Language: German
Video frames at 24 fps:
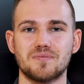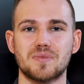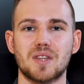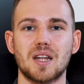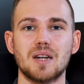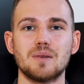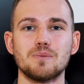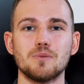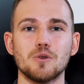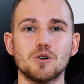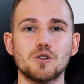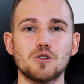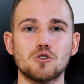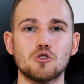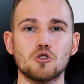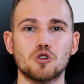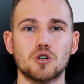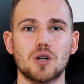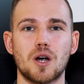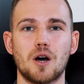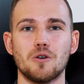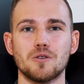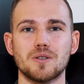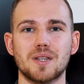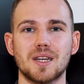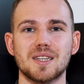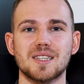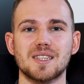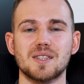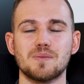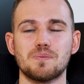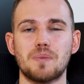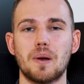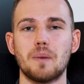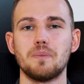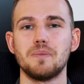Dann musst du schauen, dass
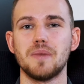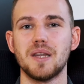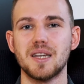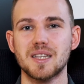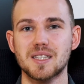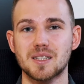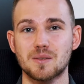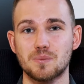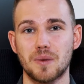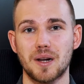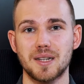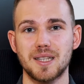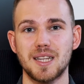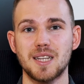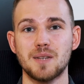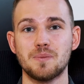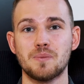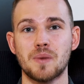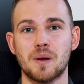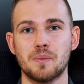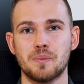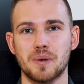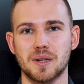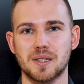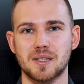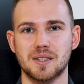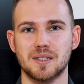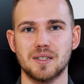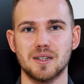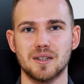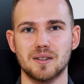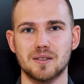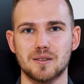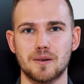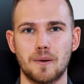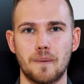es beim nächsten Mal nicht mehr
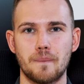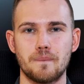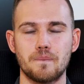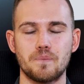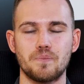passiert.